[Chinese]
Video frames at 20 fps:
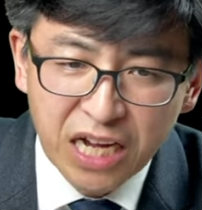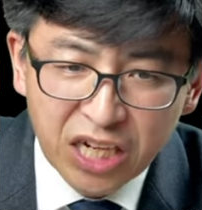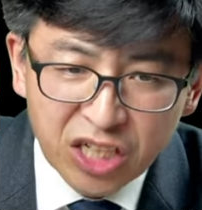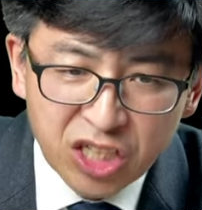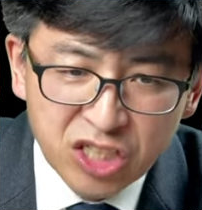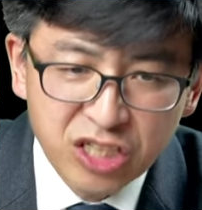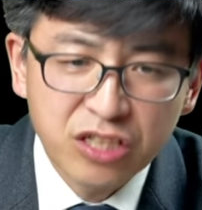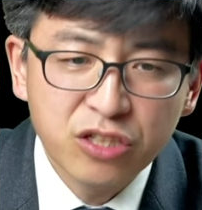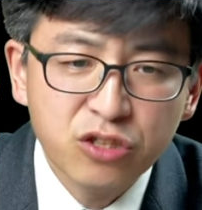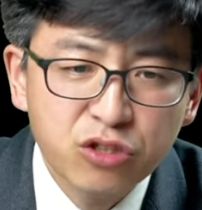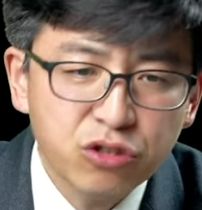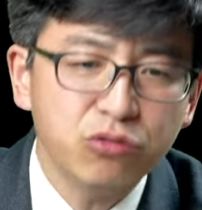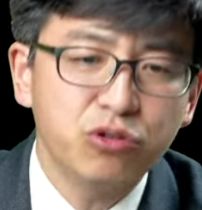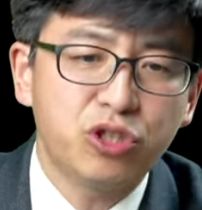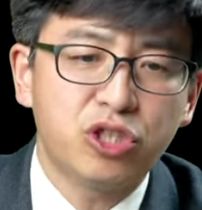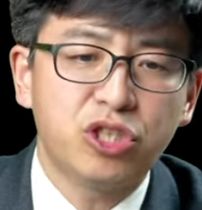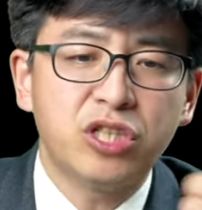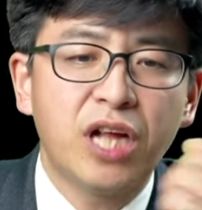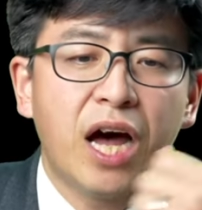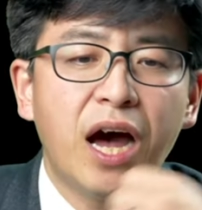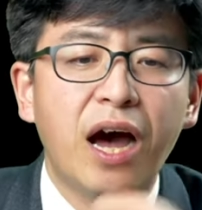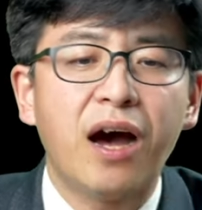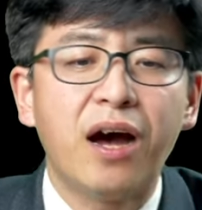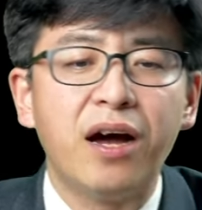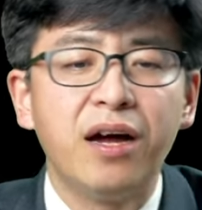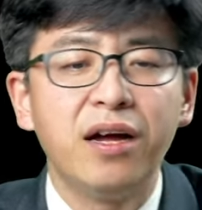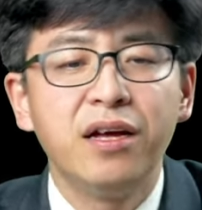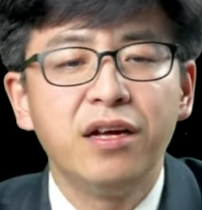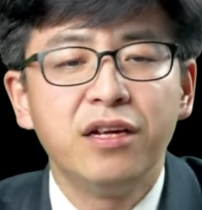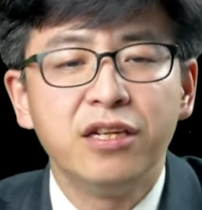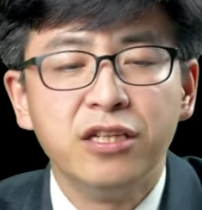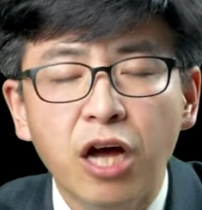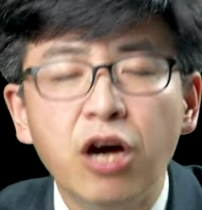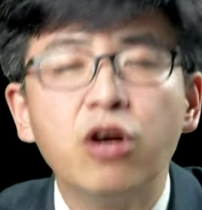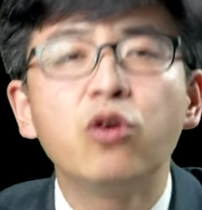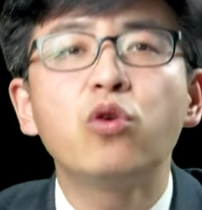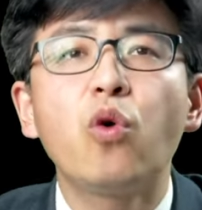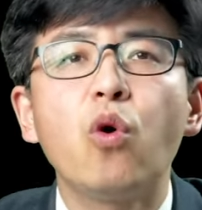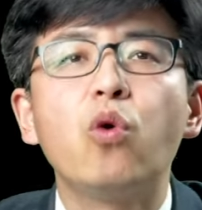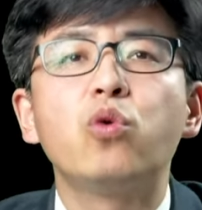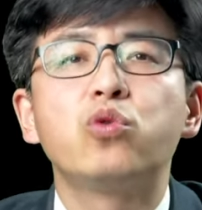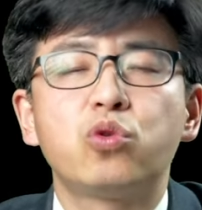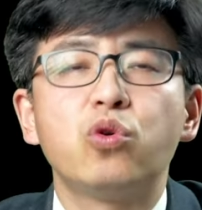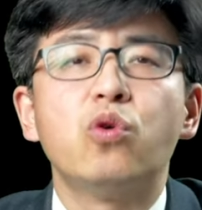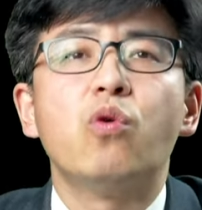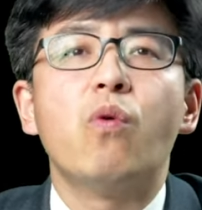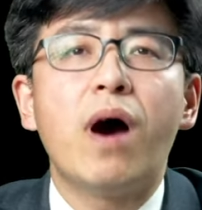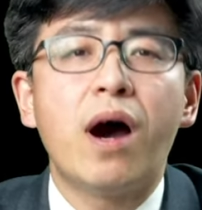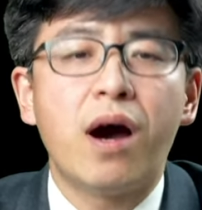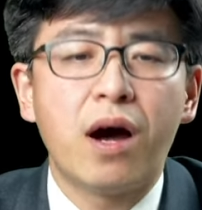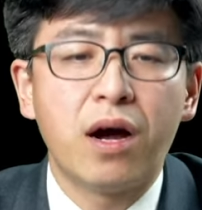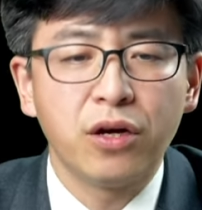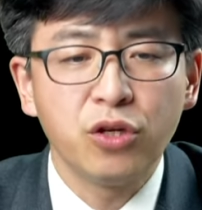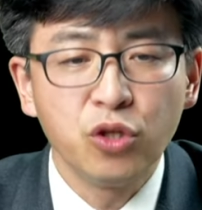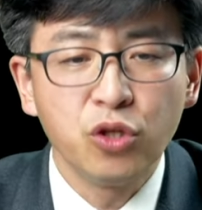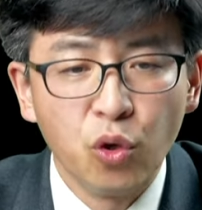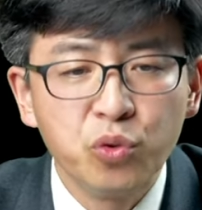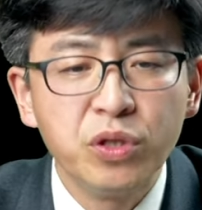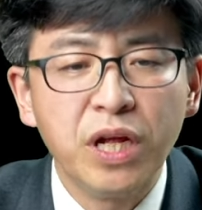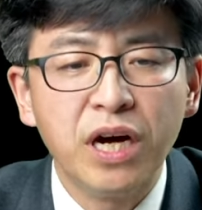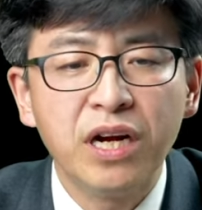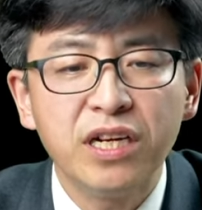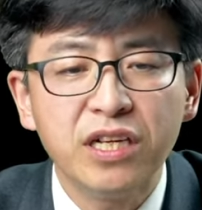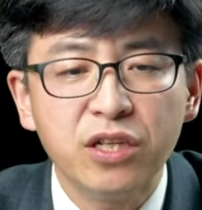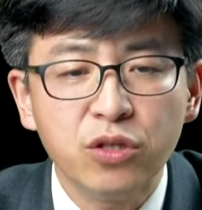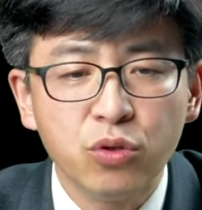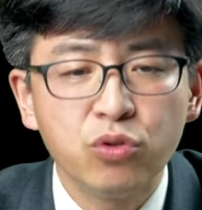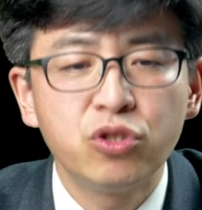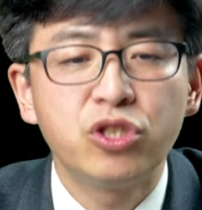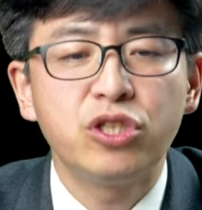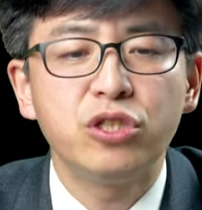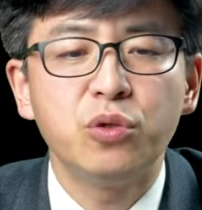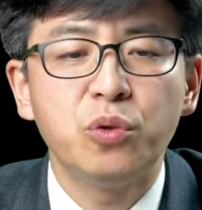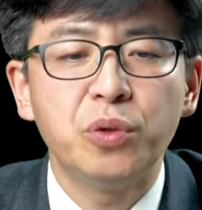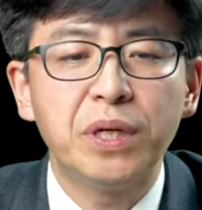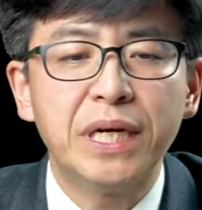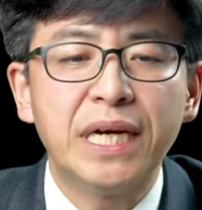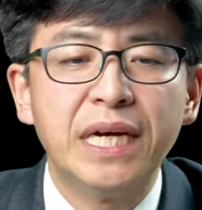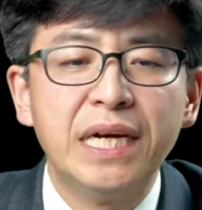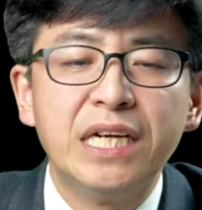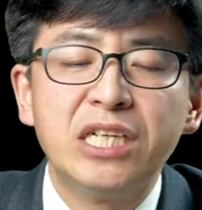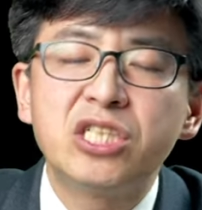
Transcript: 神就使他能够做王，有能力、有智慧，